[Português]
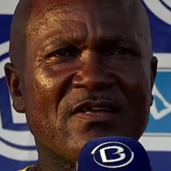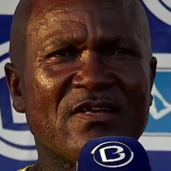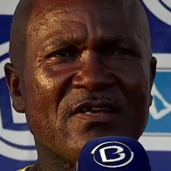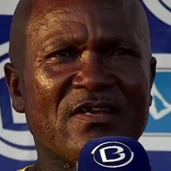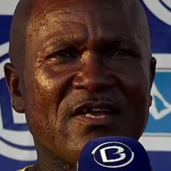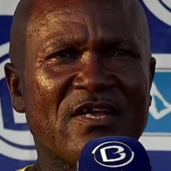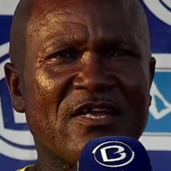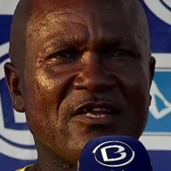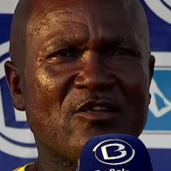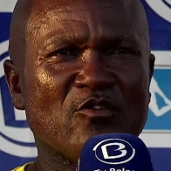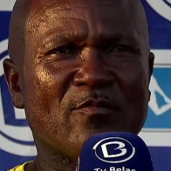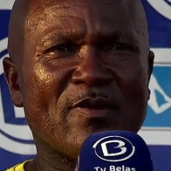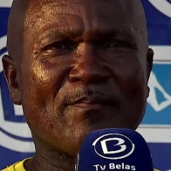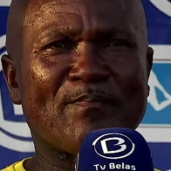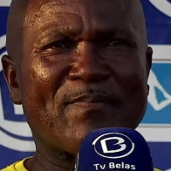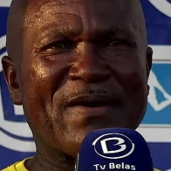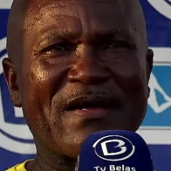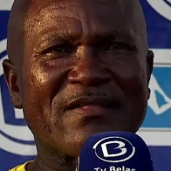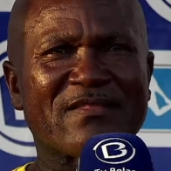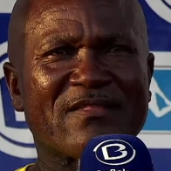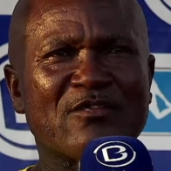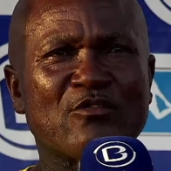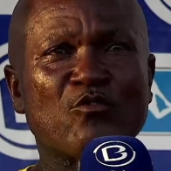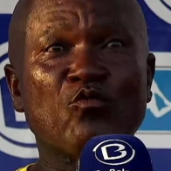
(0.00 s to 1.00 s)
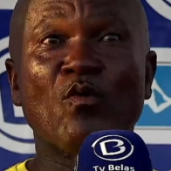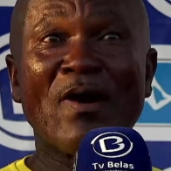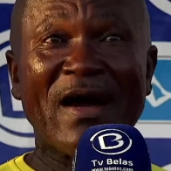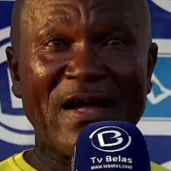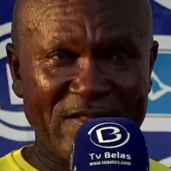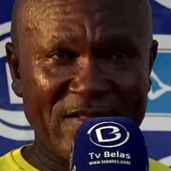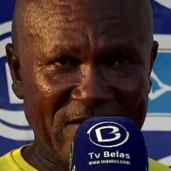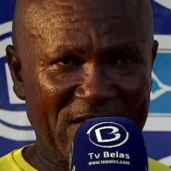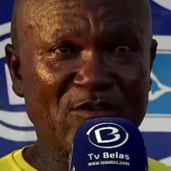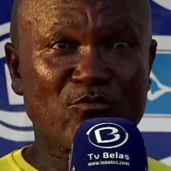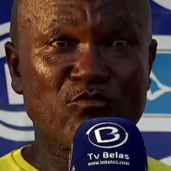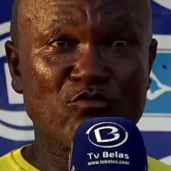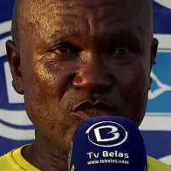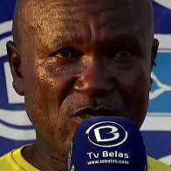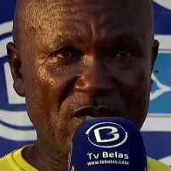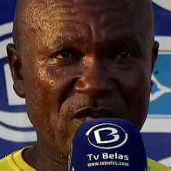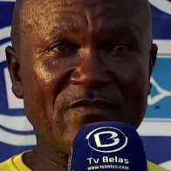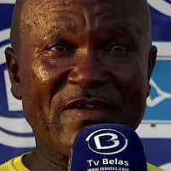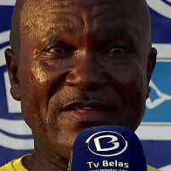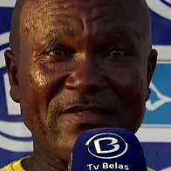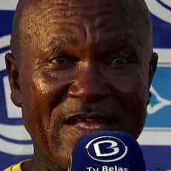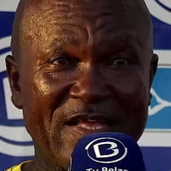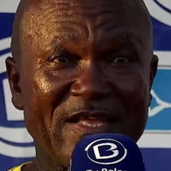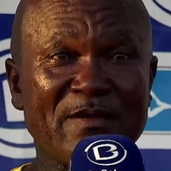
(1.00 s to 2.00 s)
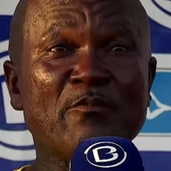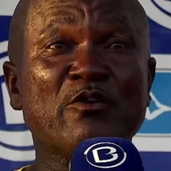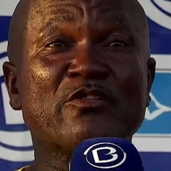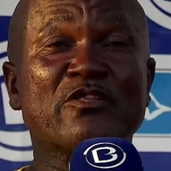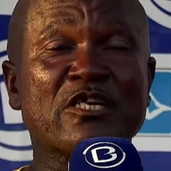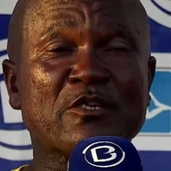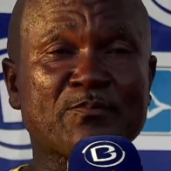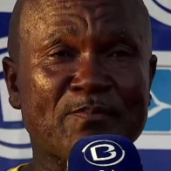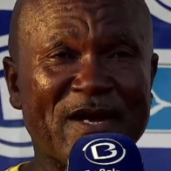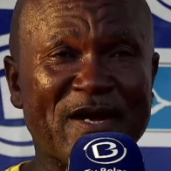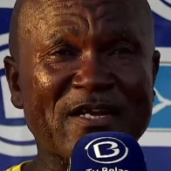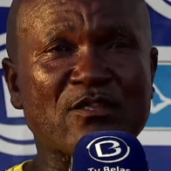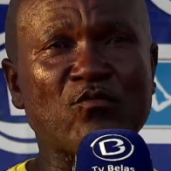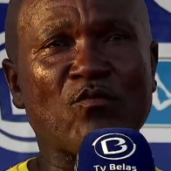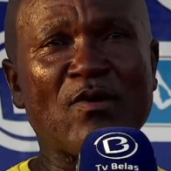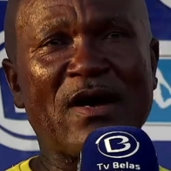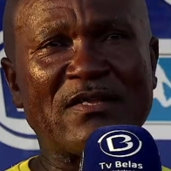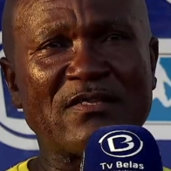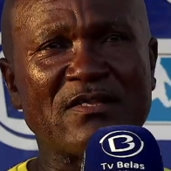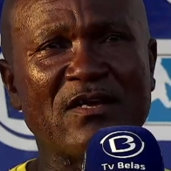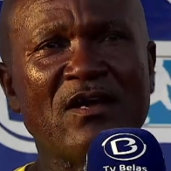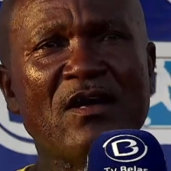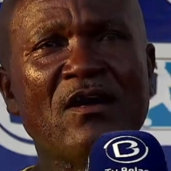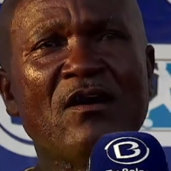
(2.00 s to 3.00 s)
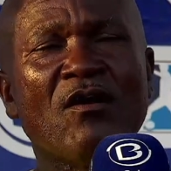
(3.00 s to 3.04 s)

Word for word: em uma parte de Luanda, inclusive, em muitas partes de Luanda.